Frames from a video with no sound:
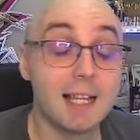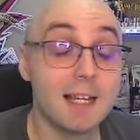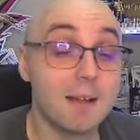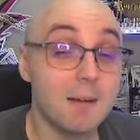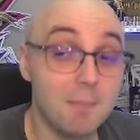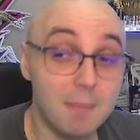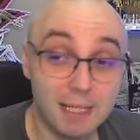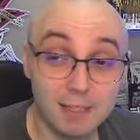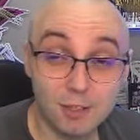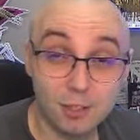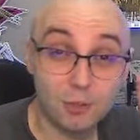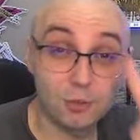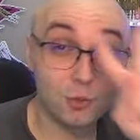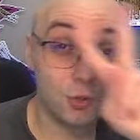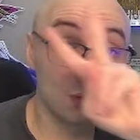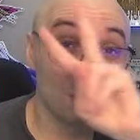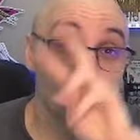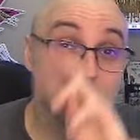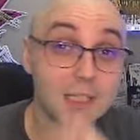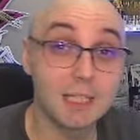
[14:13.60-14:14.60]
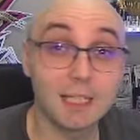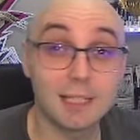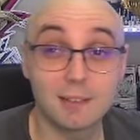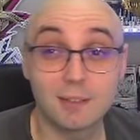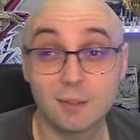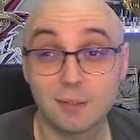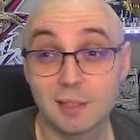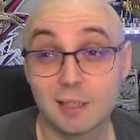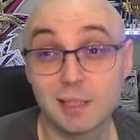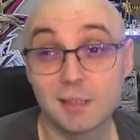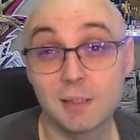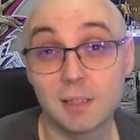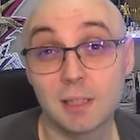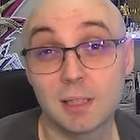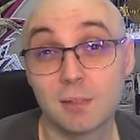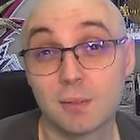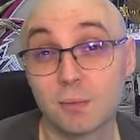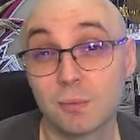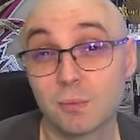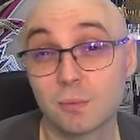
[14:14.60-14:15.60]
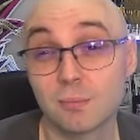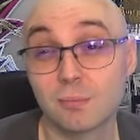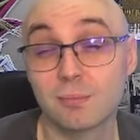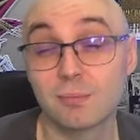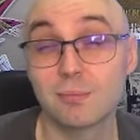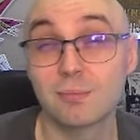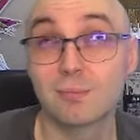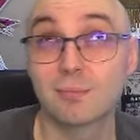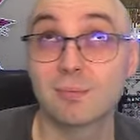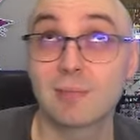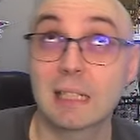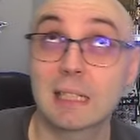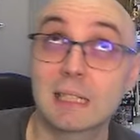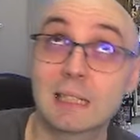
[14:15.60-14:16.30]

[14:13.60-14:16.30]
Maintenant, deux cartes qui sont